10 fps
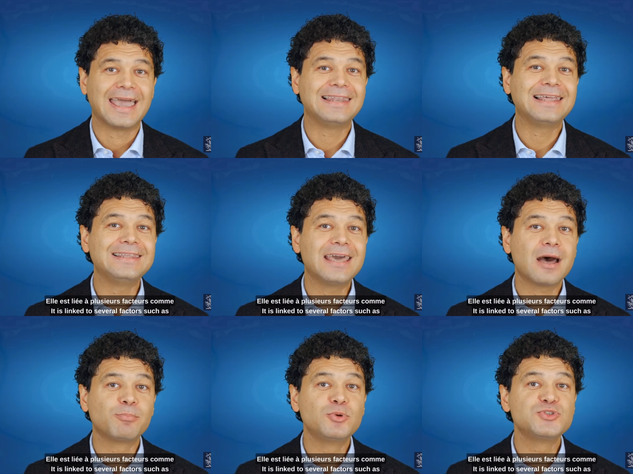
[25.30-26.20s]
Elle est liée
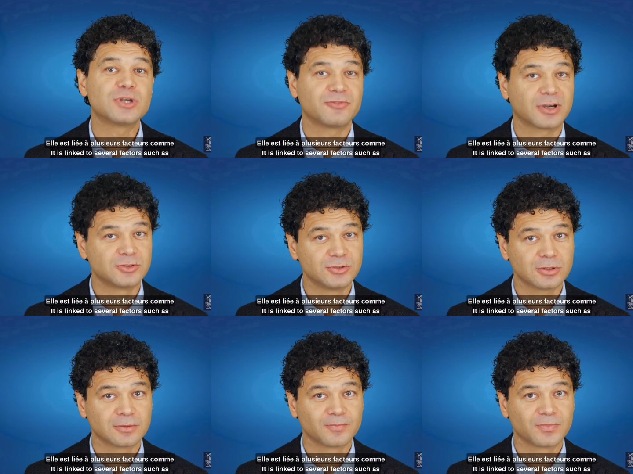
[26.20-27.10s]
à plusieurs
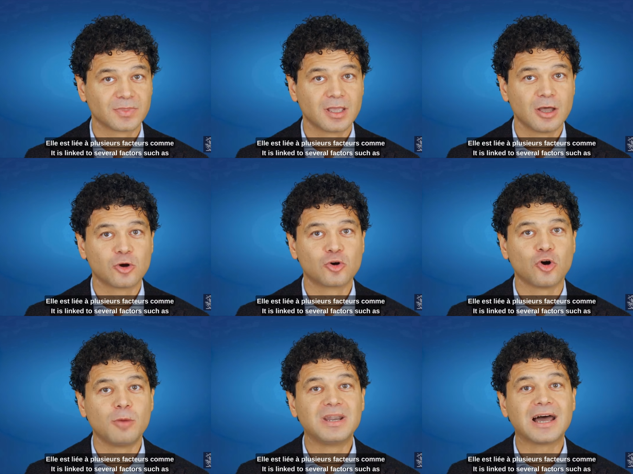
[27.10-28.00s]
facteurs,
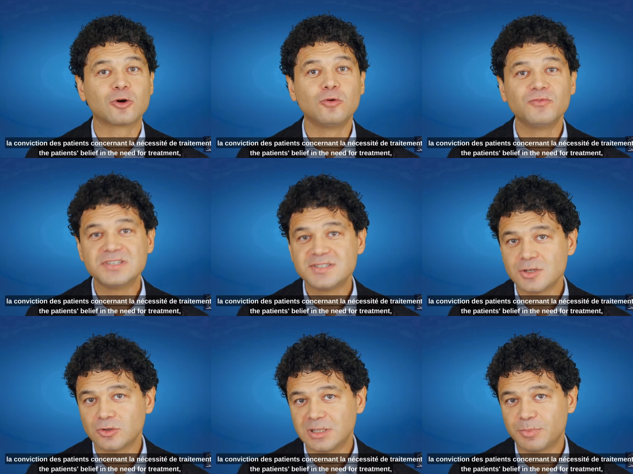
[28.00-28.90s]
comme la
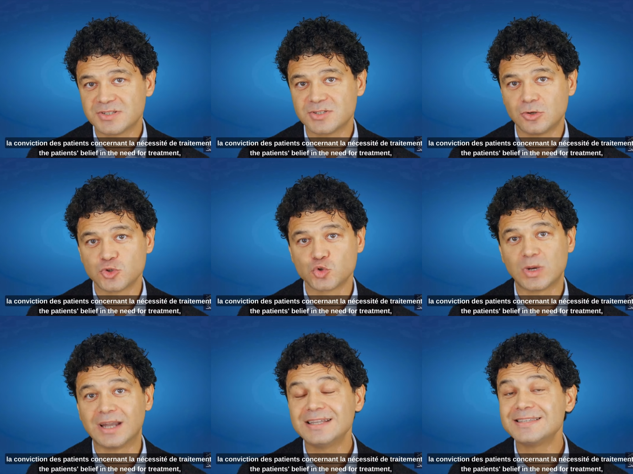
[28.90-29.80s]
conviction des patients sur
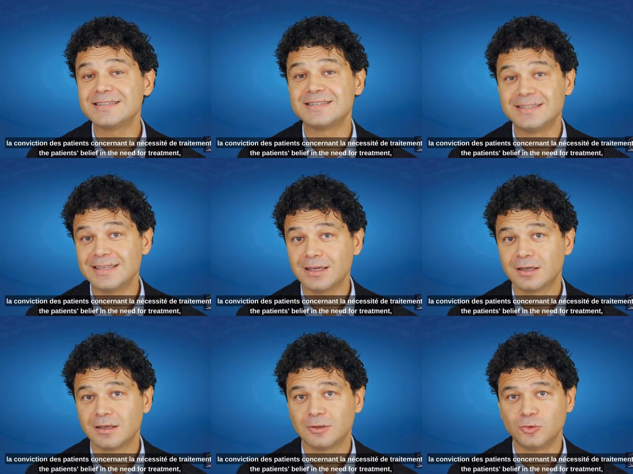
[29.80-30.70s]
la nécessité
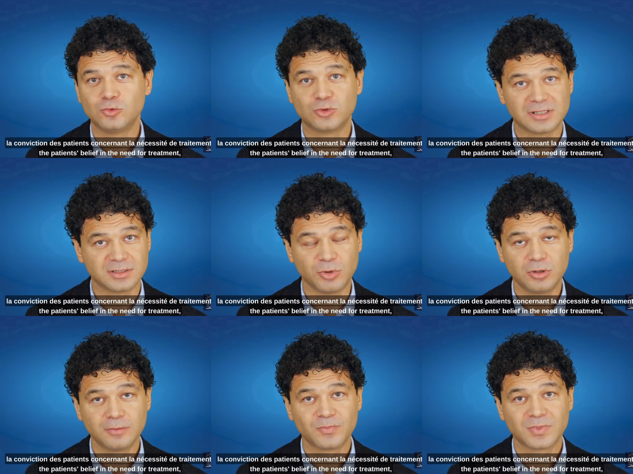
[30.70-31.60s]
du
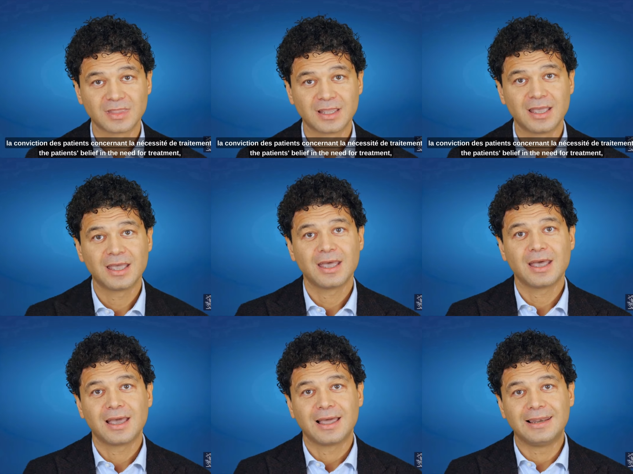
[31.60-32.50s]
traitement,
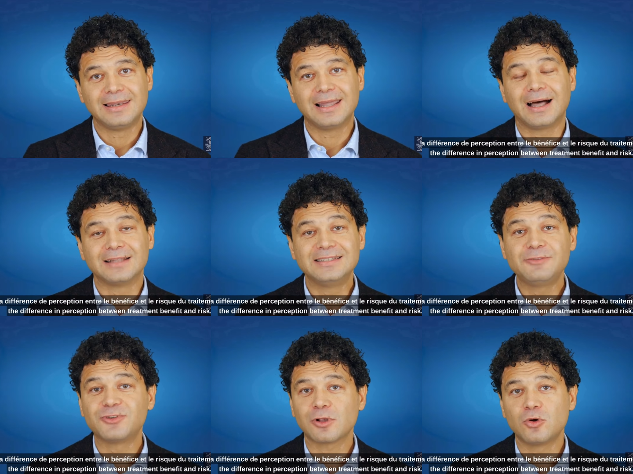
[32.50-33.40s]
la
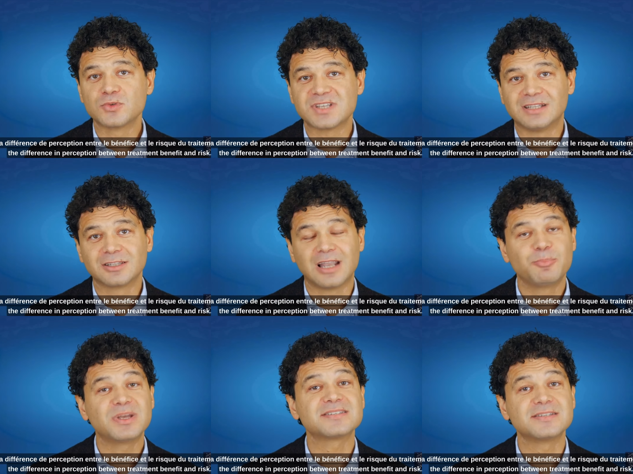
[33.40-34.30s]
différence entre la
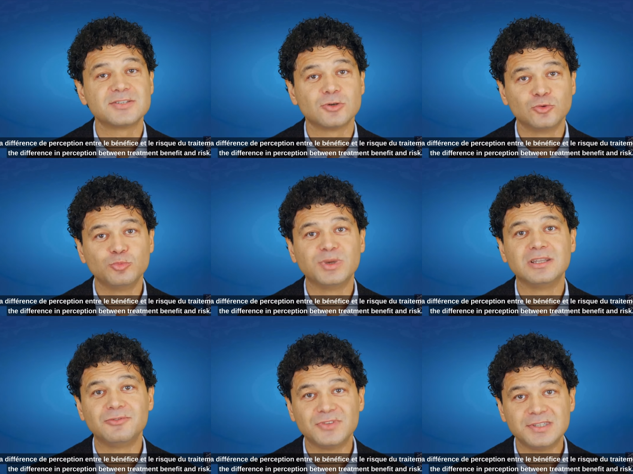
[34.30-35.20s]
perception du
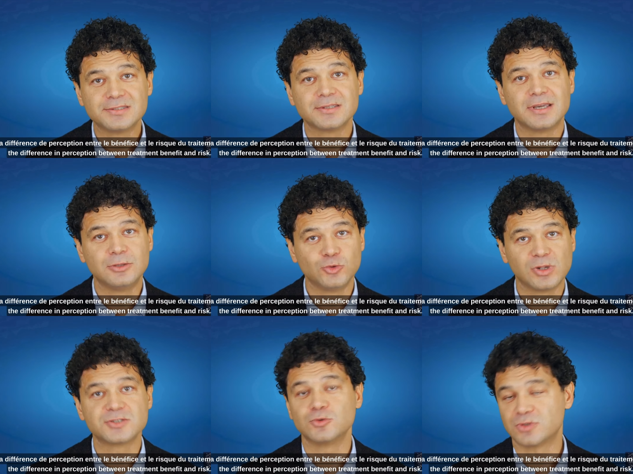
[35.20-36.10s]
bénéfice et du
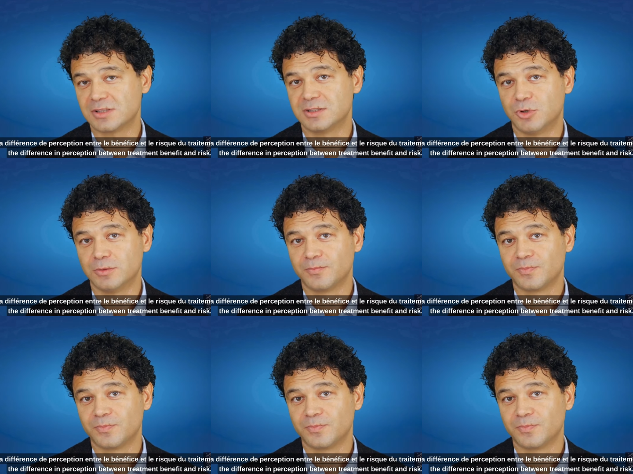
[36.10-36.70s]
risque de traitement.